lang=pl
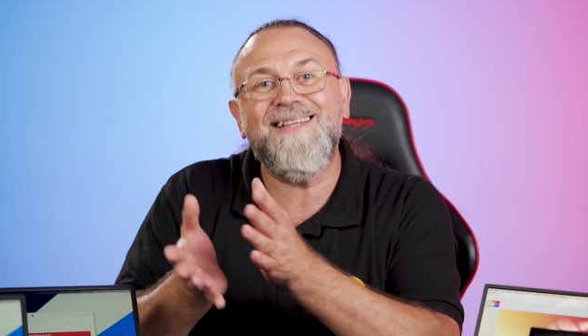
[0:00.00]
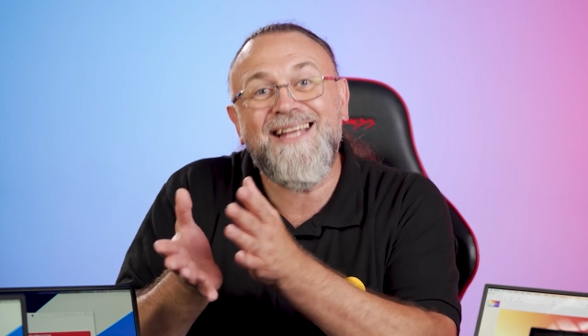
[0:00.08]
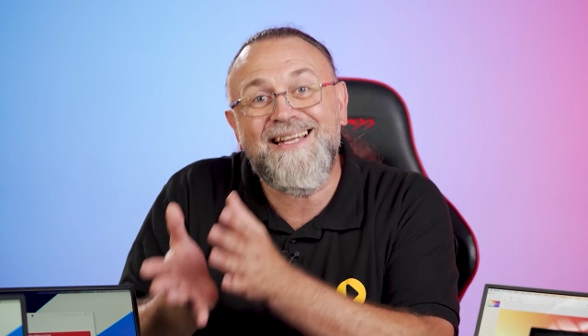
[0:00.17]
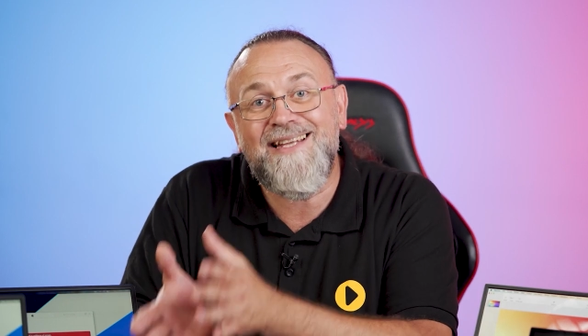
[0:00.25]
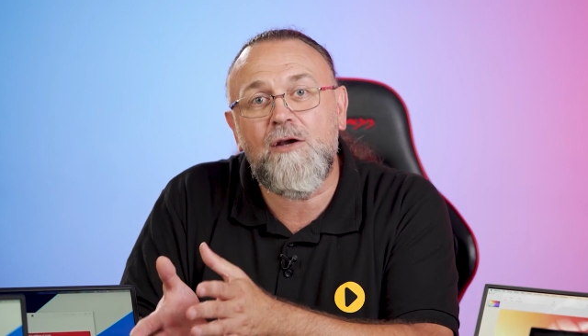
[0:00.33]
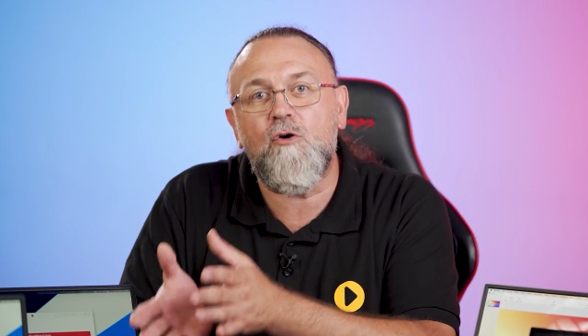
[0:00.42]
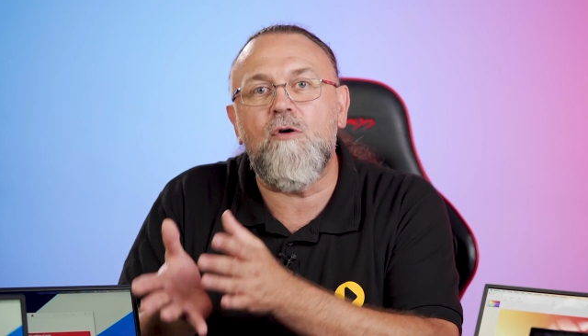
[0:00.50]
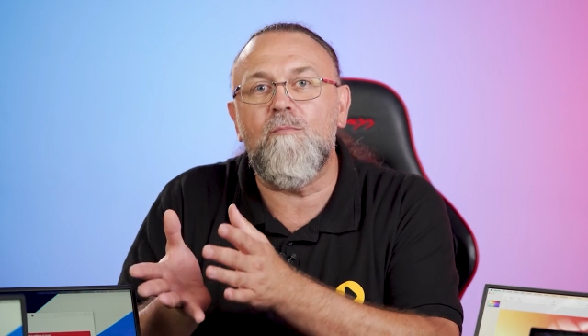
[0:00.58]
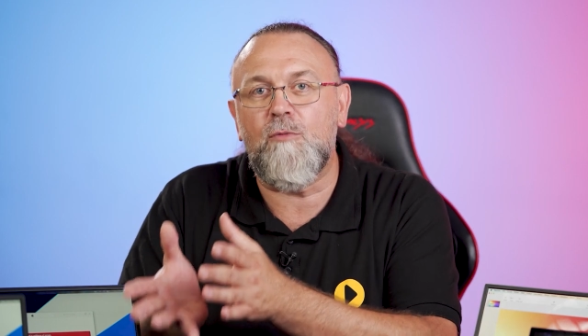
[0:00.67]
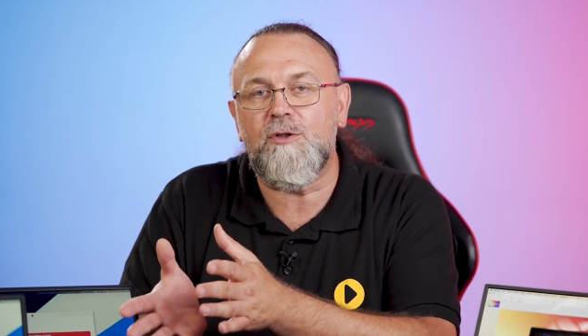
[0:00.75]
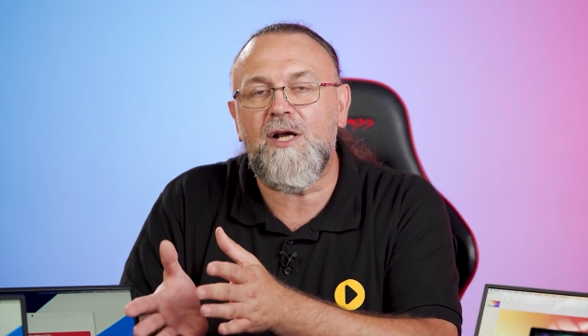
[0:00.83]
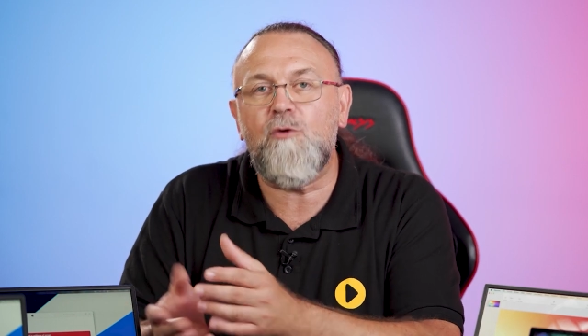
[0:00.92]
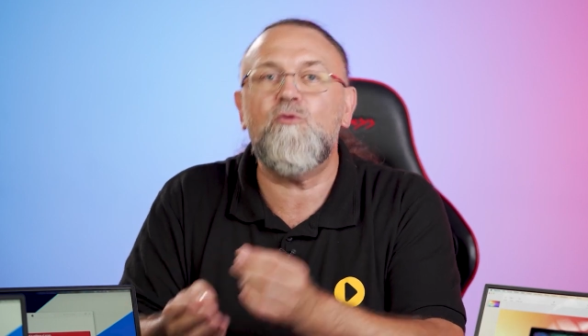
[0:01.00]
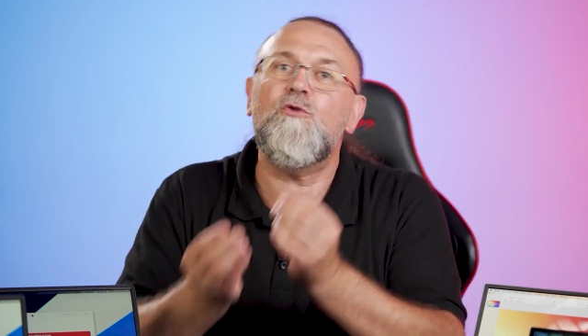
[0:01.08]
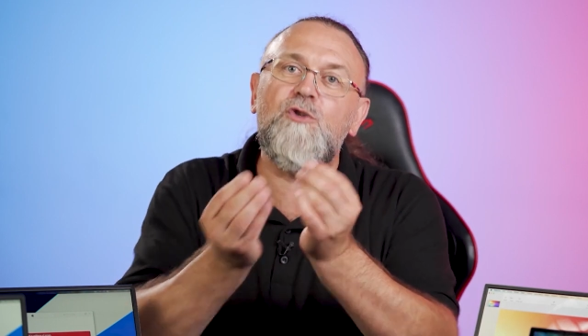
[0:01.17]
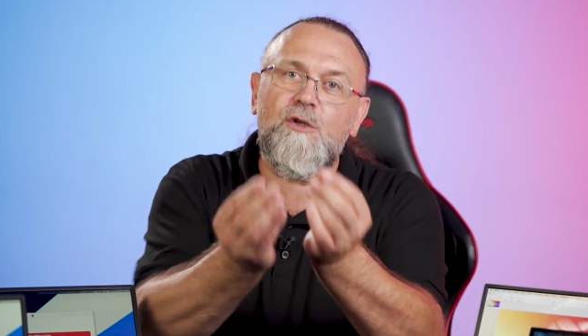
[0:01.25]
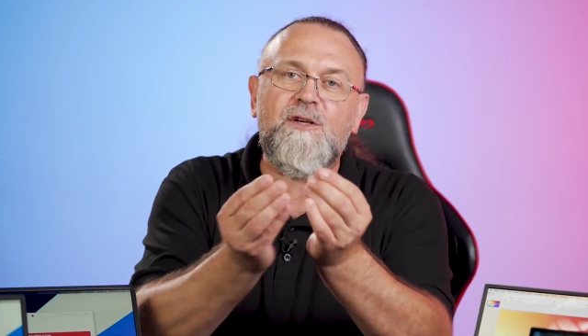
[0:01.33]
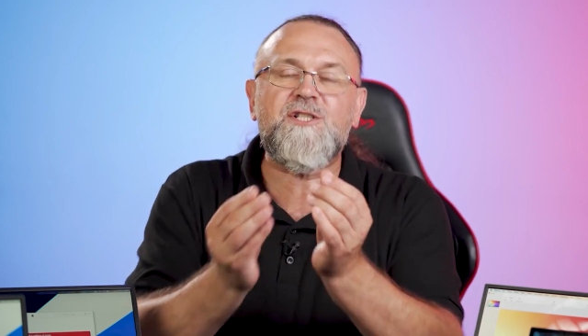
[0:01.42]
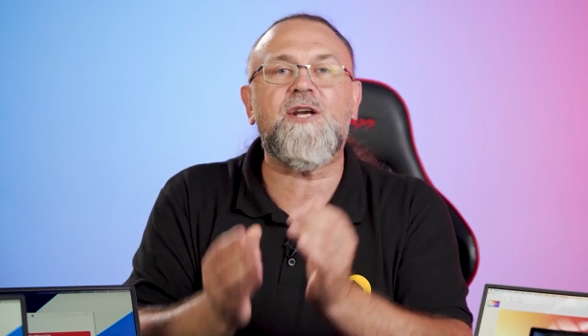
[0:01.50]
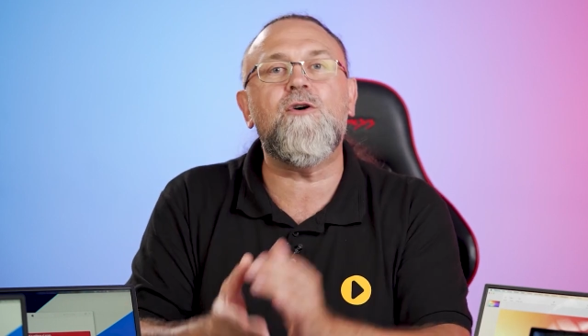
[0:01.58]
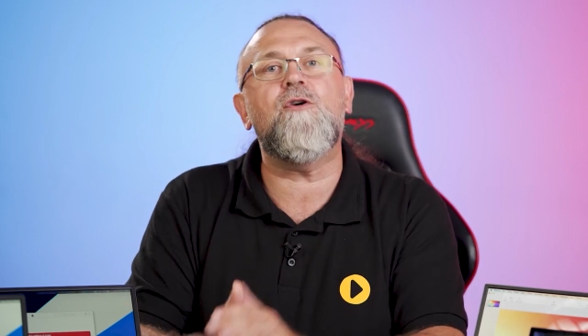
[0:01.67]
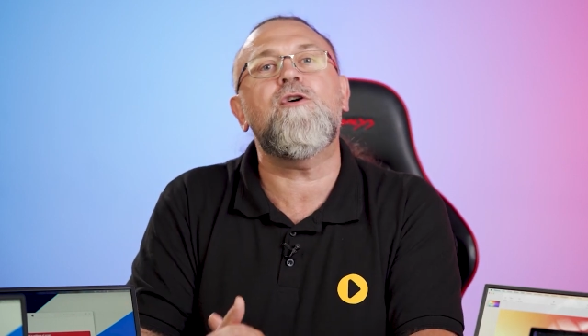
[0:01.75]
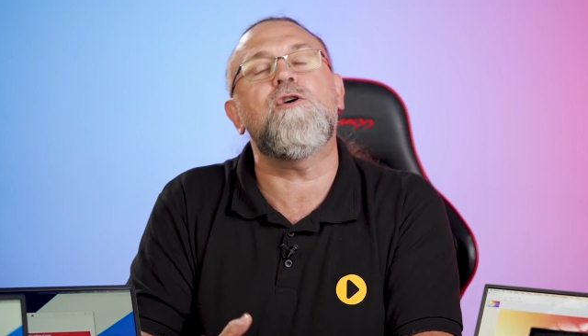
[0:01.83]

danego modelu do Waszego